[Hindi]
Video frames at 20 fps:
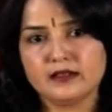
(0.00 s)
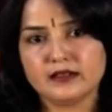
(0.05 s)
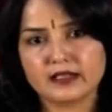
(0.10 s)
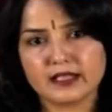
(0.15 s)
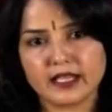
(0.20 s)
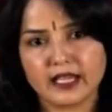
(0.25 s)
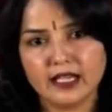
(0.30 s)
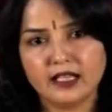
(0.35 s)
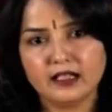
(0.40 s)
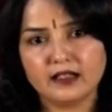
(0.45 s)

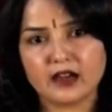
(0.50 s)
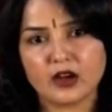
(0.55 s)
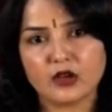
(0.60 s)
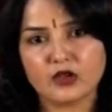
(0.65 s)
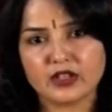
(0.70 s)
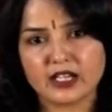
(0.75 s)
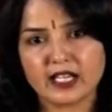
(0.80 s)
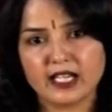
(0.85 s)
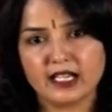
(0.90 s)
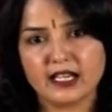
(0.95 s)
सेल
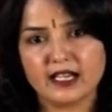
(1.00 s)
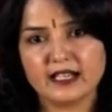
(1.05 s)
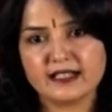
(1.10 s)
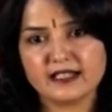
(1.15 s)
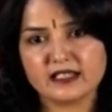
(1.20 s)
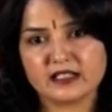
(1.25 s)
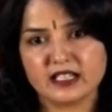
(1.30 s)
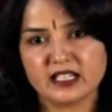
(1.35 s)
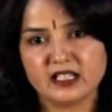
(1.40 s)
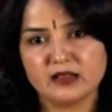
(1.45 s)
राउरकेला
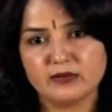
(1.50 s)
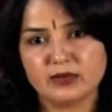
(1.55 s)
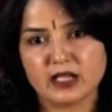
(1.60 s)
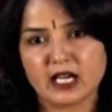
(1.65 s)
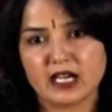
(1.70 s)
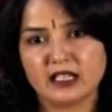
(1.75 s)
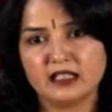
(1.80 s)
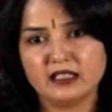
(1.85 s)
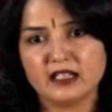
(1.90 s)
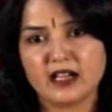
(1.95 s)
स्टील
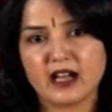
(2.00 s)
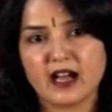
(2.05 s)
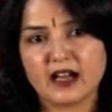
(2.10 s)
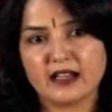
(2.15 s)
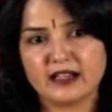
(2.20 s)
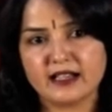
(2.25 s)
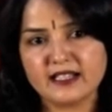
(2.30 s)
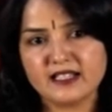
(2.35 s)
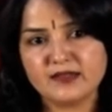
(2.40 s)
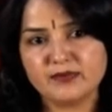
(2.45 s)
प्लांट
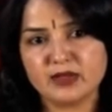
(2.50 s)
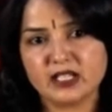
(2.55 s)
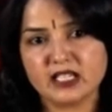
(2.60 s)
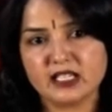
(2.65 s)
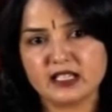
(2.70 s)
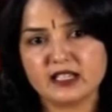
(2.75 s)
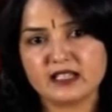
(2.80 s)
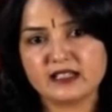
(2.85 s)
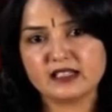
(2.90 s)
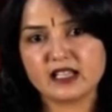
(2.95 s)
आरएसपी
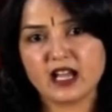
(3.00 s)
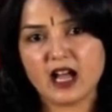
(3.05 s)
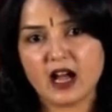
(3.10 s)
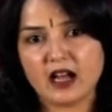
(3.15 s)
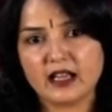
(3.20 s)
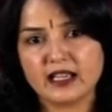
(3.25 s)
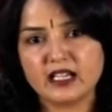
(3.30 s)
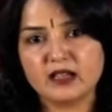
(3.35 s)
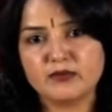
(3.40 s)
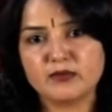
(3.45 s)
के
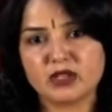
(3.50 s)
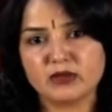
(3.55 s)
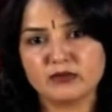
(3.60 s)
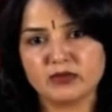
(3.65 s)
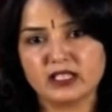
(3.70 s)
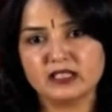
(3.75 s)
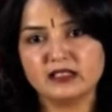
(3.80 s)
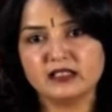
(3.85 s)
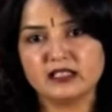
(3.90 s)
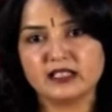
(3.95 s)
सहायक
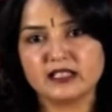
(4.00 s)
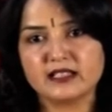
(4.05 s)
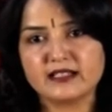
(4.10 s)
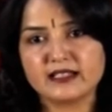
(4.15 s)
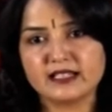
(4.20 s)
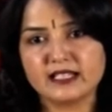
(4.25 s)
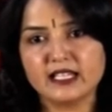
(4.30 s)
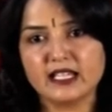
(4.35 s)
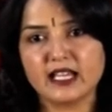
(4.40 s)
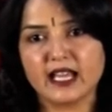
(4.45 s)
प्रबंधक
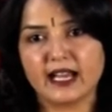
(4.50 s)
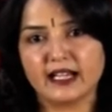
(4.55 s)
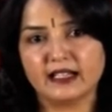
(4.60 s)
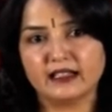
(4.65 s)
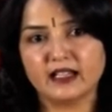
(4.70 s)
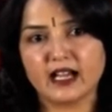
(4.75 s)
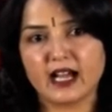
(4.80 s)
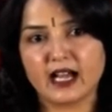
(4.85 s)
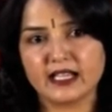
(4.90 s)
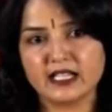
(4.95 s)
सी
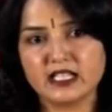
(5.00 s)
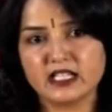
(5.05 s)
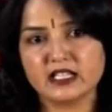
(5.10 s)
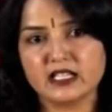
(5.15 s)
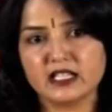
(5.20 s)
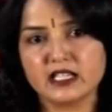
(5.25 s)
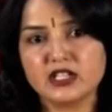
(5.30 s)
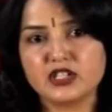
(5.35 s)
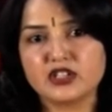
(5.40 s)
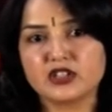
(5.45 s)
एंड आई
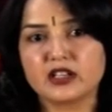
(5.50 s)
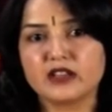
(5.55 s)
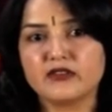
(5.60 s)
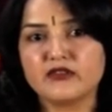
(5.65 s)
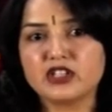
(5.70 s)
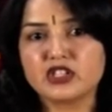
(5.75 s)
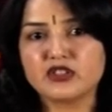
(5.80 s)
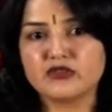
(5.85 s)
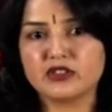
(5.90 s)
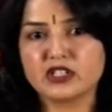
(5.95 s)
टी श्री
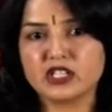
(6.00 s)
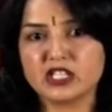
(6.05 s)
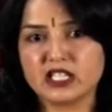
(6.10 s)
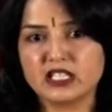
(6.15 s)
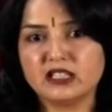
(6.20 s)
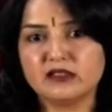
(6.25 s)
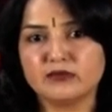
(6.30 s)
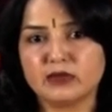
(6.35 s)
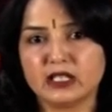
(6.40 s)
विश्वजीत